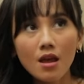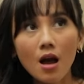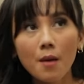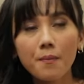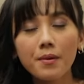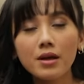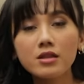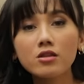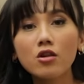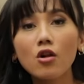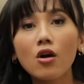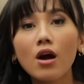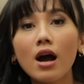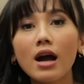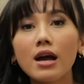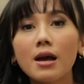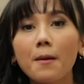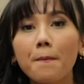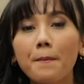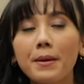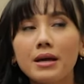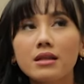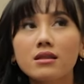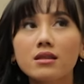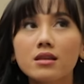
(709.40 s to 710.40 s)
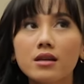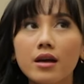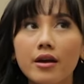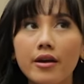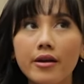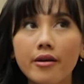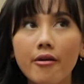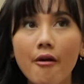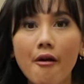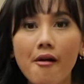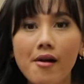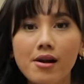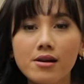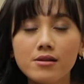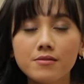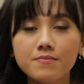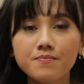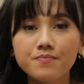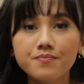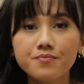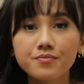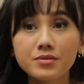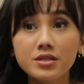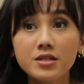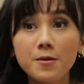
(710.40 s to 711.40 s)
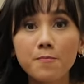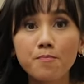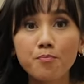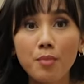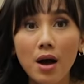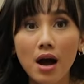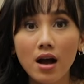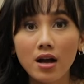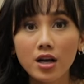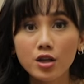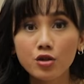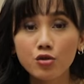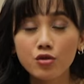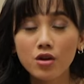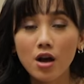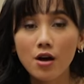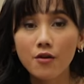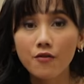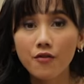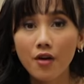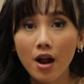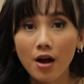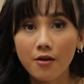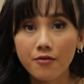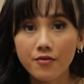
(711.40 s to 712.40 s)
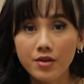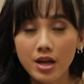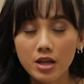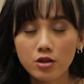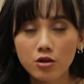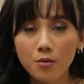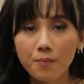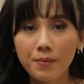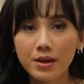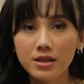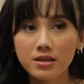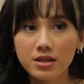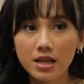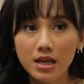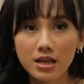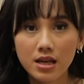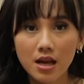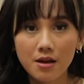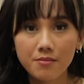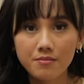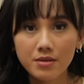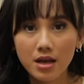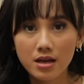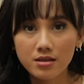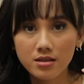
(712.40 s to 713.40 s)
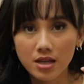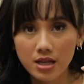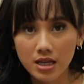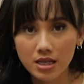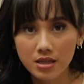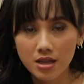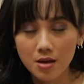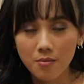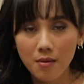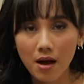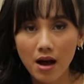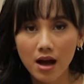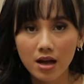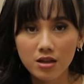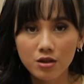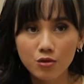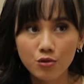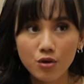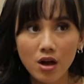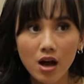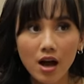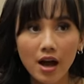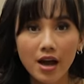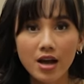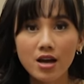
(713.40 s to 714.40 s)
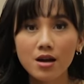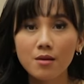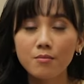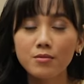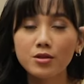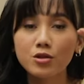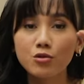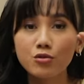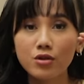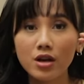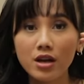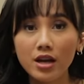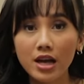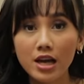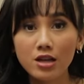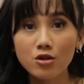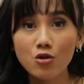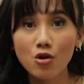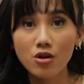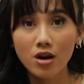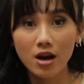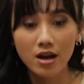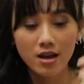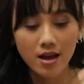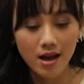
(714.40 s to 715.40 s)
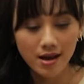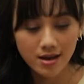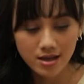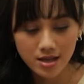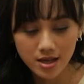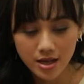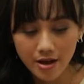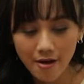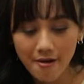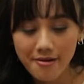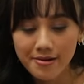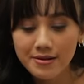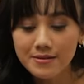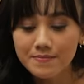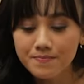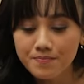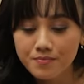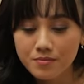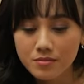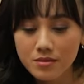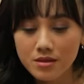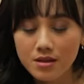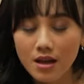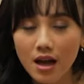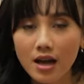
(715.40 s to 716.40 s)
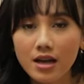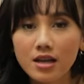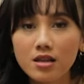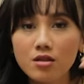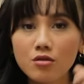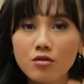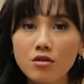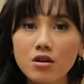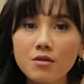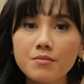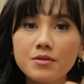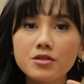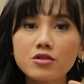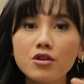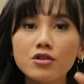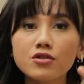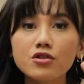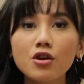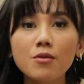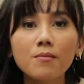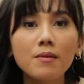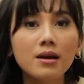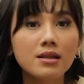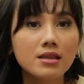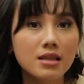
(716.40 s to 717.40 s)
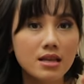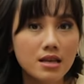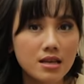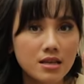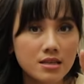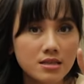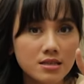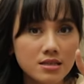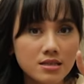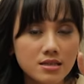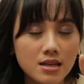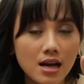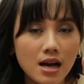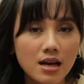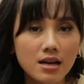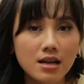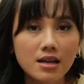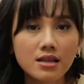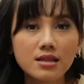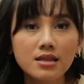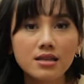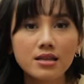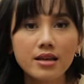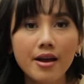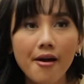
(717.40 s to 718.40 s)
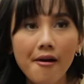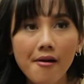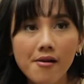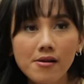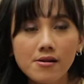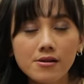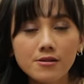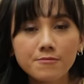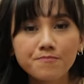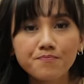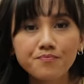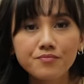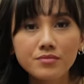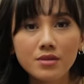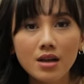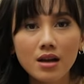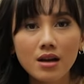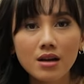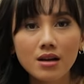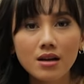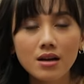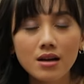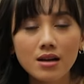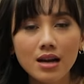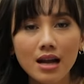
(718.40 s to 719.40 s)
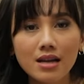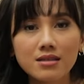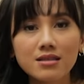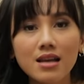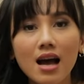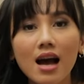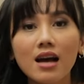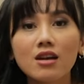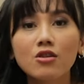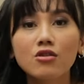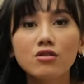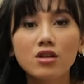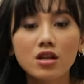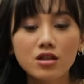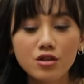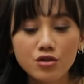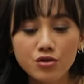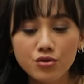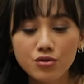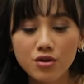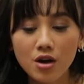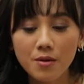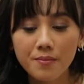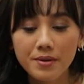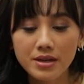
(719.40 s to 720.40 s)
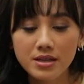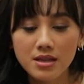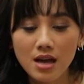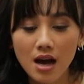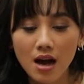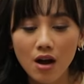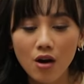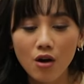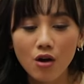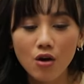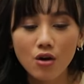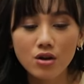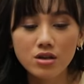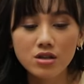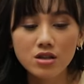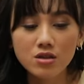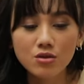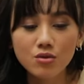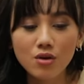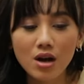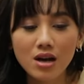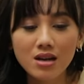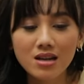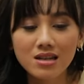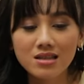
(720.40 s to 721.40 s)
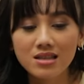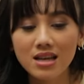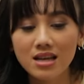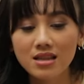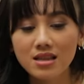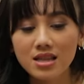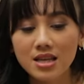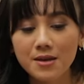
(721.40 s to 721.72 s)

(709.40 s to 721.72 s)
tapi kan kalau kayak pancake hmm, Jepang itu yang fluffy atau pancake yang biasa kita makan tuh yang kayak bentuknya kayak dorayaki. Nah itu lebih cocok manis karena dia e, rasa adonannya juga beda. Kalau ini tuh karena dia